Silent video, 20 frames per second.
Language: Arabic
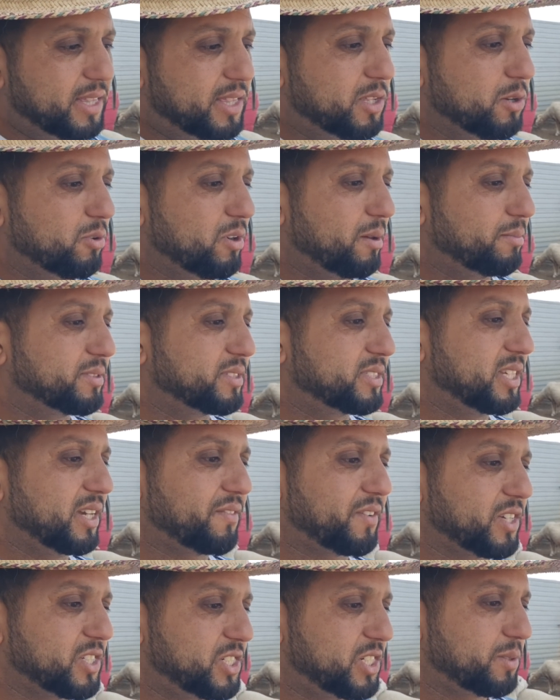الدوله
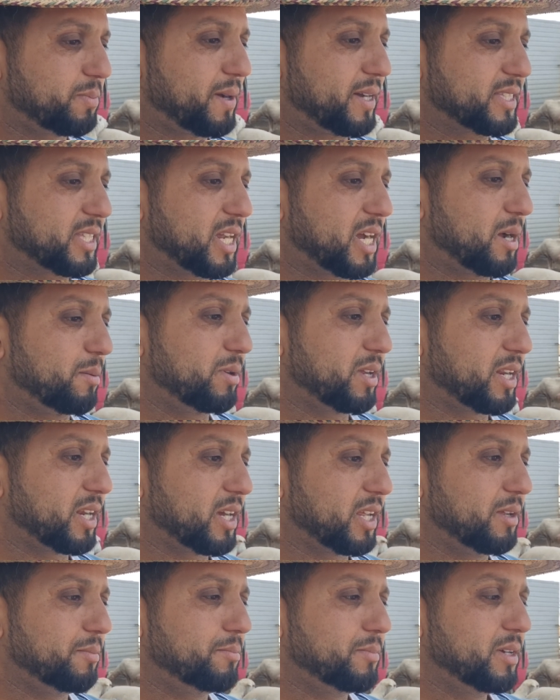بزاف كتجي تبقى تراقب لك
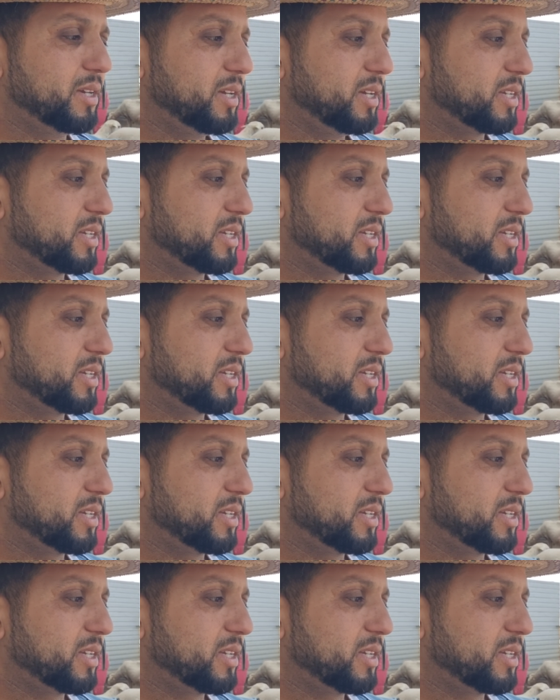الغنم